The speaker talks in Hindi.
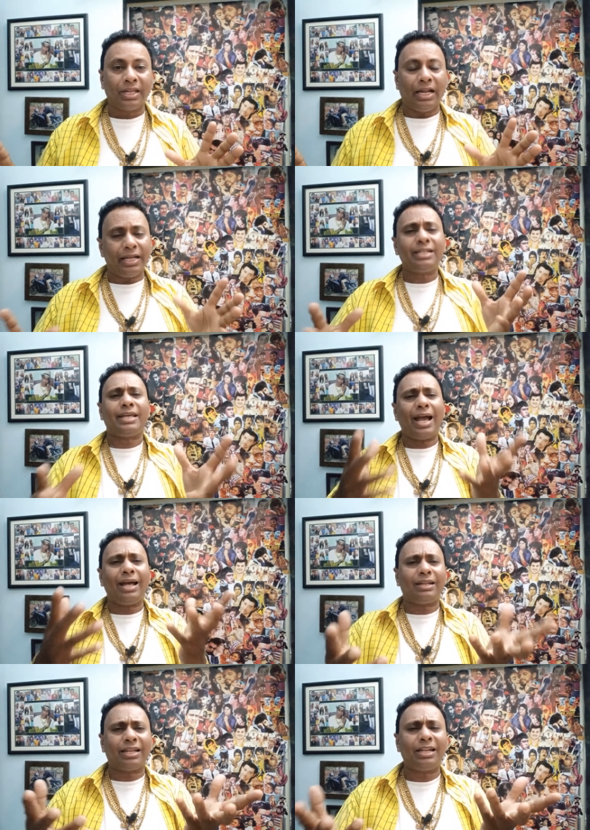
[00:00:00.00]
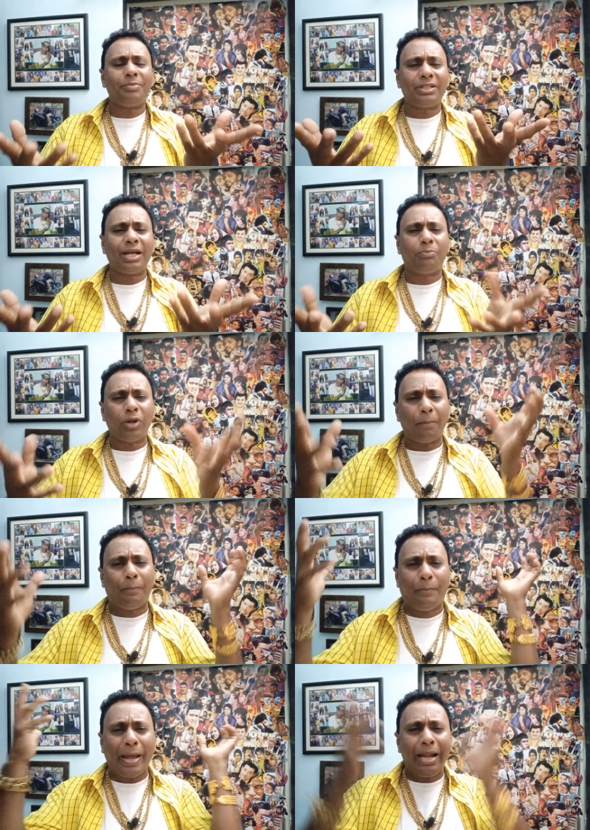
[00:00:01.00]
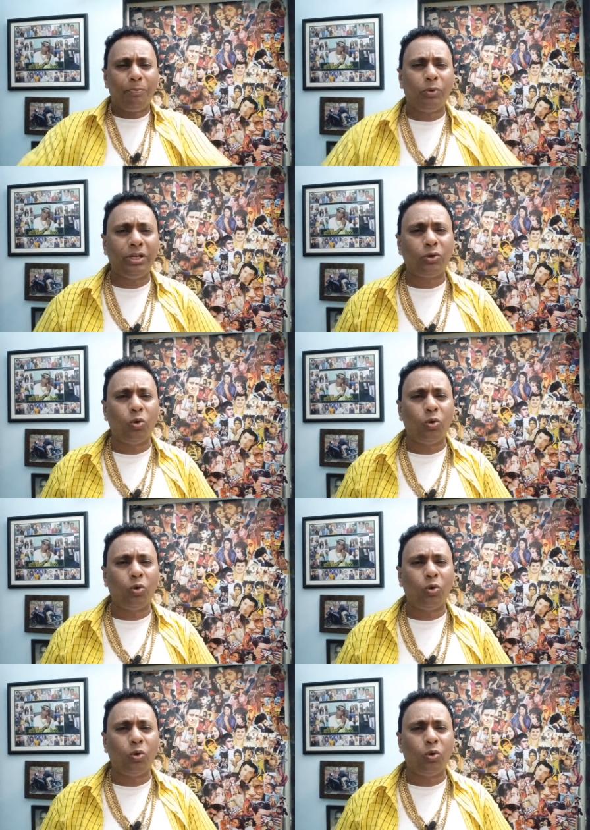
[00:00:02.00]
लेकिन क्या ट्रेलर में था पूरा भेलपुरी